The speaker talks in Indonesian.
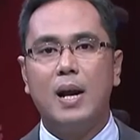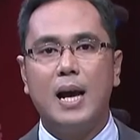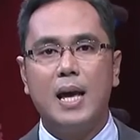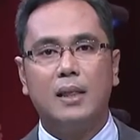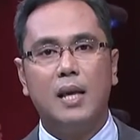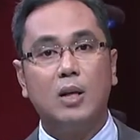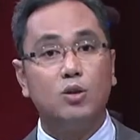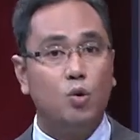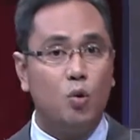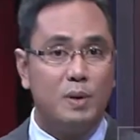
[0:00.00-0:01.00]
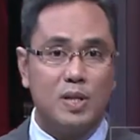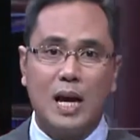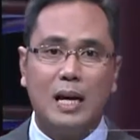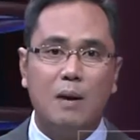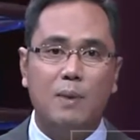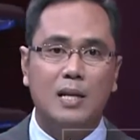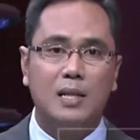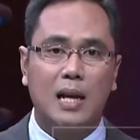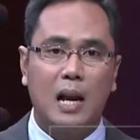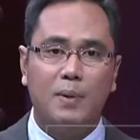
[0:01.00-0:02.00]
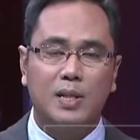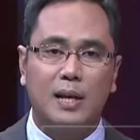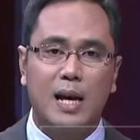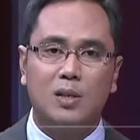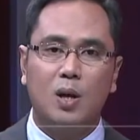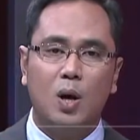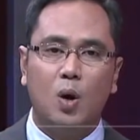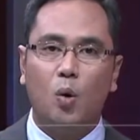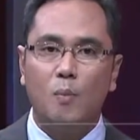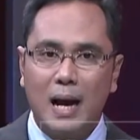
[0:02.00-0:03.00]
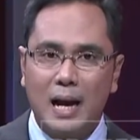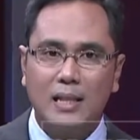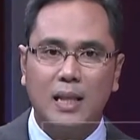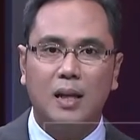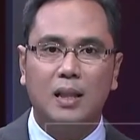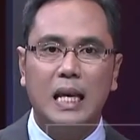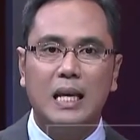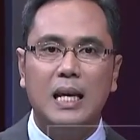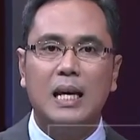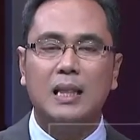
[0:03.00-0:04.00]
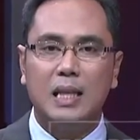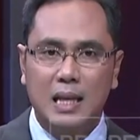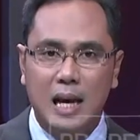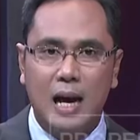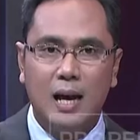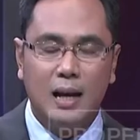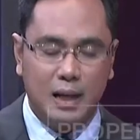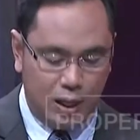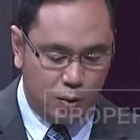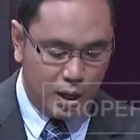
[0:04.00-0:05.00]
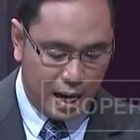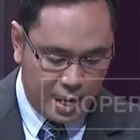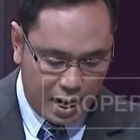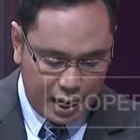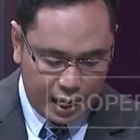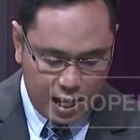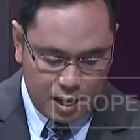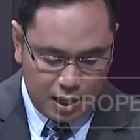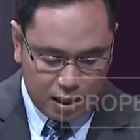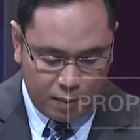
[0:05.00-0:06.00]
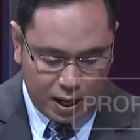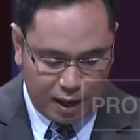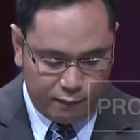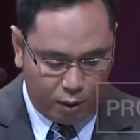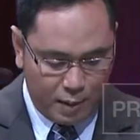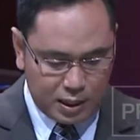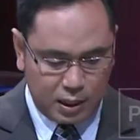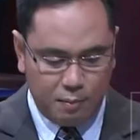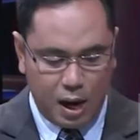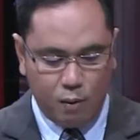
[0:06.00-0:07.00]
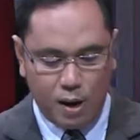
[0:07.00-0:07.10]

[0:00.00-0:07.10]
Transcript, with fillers: hayati yang cukup besar dan menghasilkan emisi gas rumah kaca tertinggi ketiga di dunia dan Hera sebagai informasi bahwa